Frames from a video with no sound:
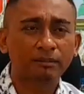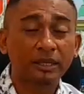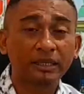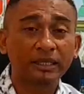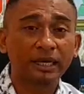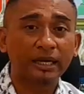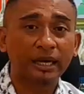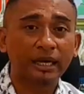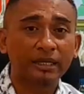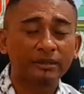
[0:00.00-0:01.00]
P3K
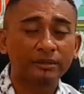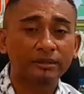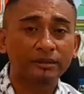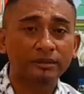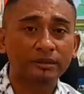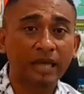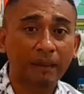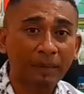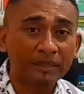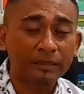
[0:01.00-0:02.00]

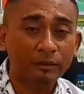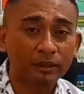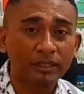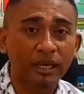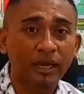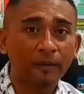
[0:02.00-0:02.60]
dapat atau tidak?